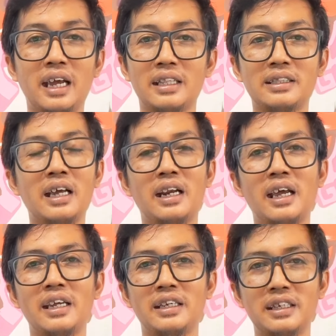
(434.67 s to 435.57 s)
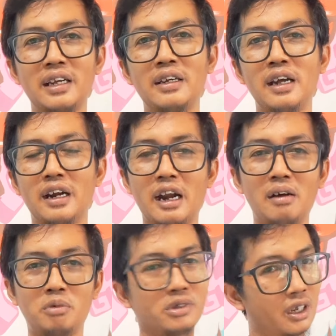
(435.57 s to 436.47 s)
data lainnya
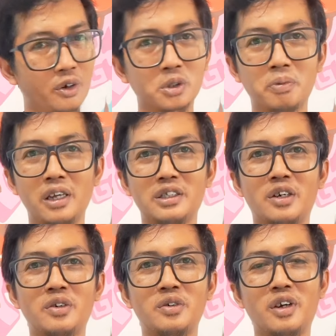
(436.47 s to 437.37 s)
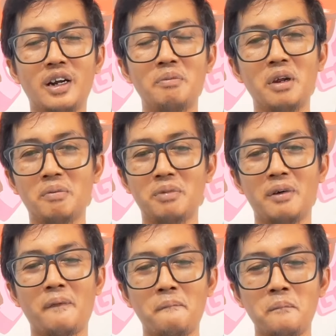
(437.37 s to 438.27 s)
namun saya harus belajar dulu karena
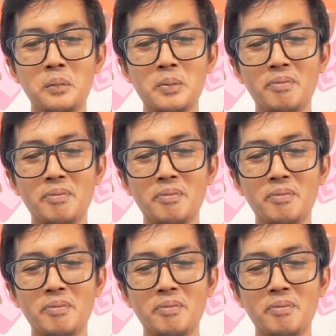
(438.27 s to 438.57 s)
memang